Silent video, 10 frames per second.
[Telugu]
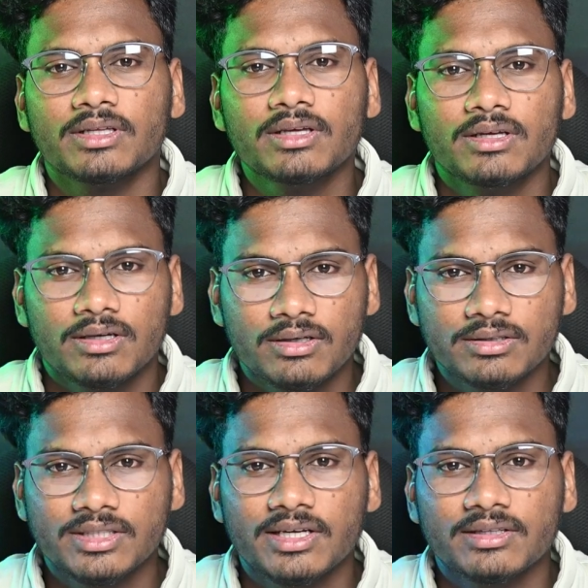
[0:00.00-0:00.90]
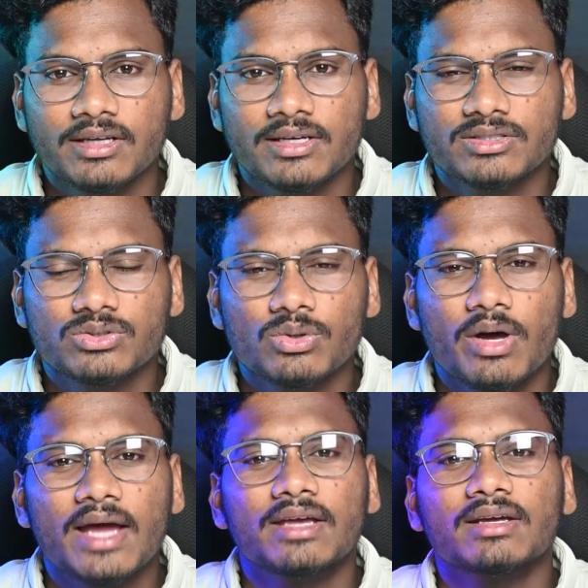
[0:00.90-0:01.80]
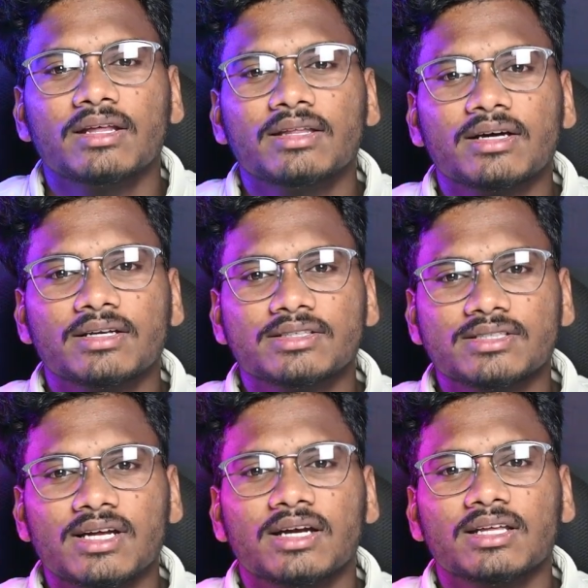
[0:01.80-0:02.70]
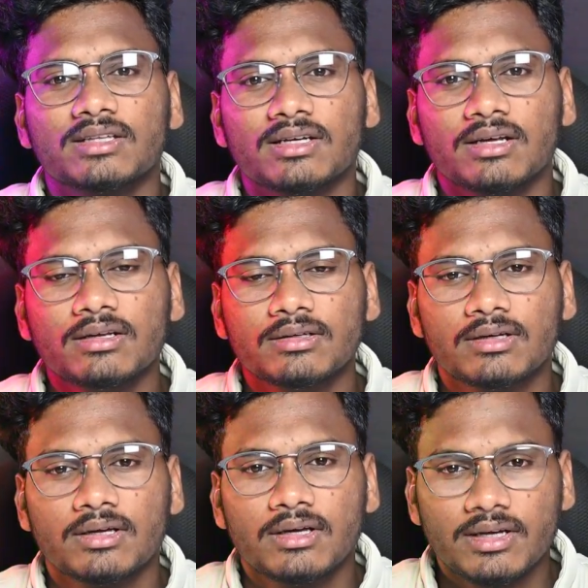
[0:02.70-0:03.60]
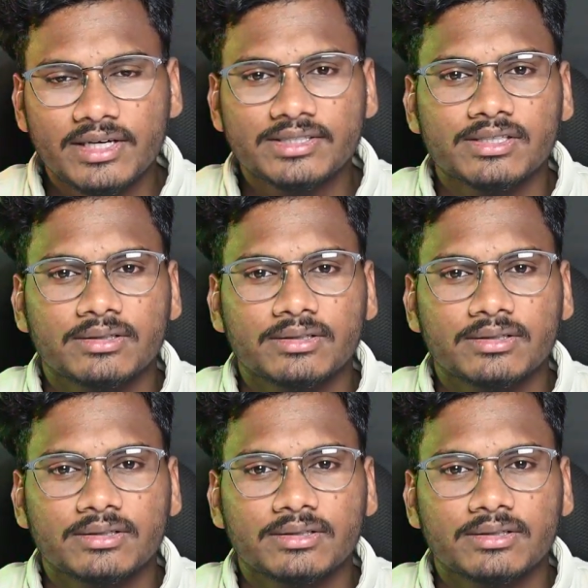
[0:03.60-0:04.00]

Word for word: అయితే జరిగింది గైస్ సో హ్యాకింగ్ అనేది ఇక్కడ నుంచే స్టార్ట్ అయిందంటారా లెట్సీ